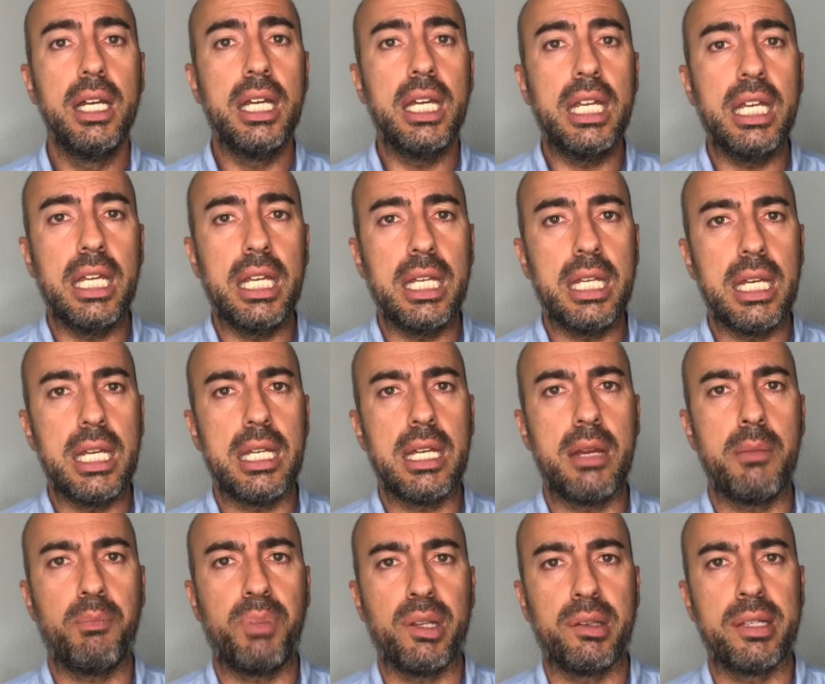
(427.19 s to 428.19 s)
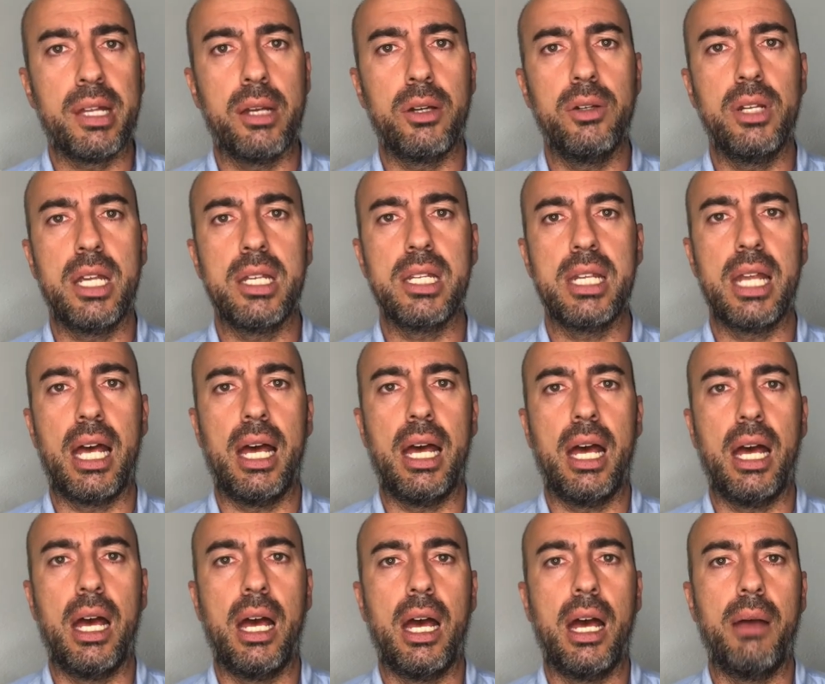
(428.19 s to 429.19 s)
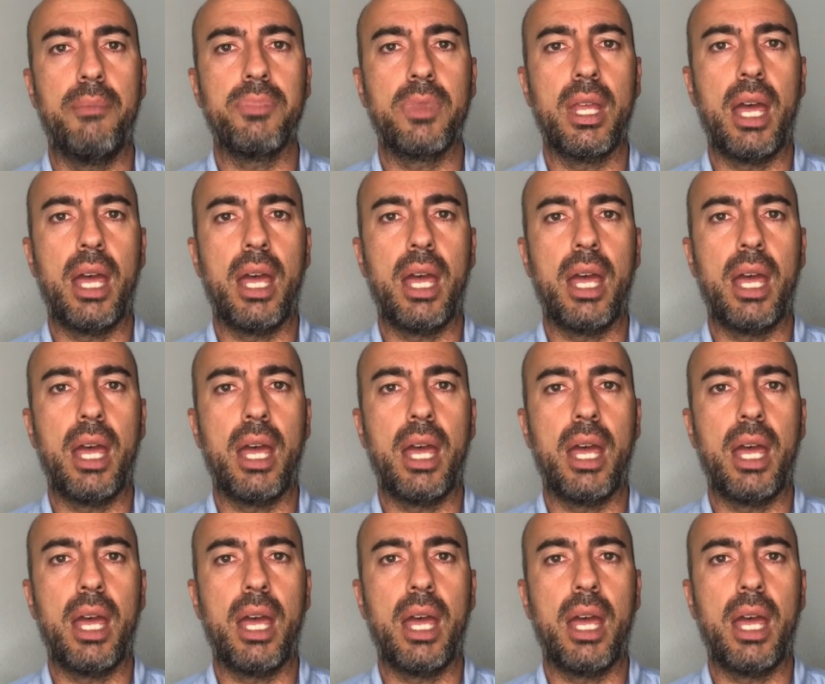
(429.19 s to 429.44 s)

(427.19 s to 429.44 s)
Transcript: y, empezaron a,